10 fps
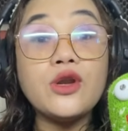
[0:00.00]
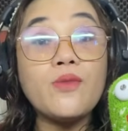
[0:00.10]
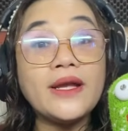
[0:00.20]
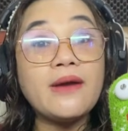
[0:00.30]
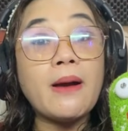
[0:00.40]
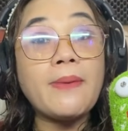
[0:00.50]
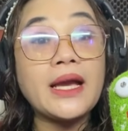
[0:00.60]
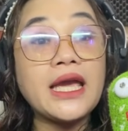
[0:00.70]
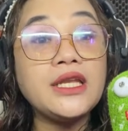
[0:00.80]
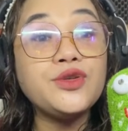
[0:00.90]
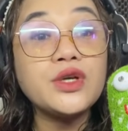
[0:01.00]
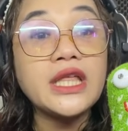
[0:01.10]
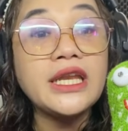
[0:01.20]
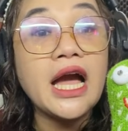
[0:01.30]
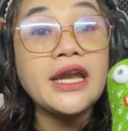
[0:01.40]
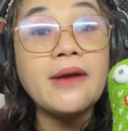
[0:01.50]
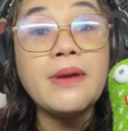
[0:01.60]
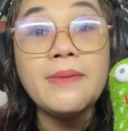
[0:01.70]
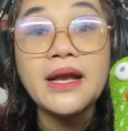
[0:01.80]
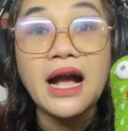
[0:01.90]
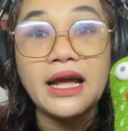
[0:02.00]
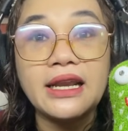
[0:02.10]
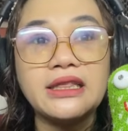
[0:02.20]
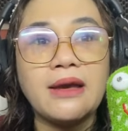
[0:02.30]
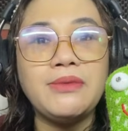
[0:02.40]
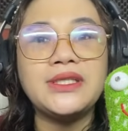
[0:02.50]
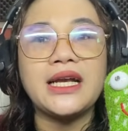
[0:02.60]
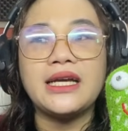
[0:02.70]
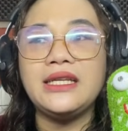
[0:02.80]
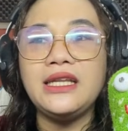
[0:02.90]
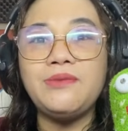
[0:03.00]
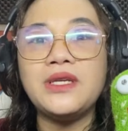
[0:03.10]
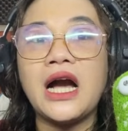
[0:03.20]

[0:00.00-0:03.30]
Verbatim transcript: di rumahnya Bapak kayak ini juga tadi ada bebek karet yang bisa kedip.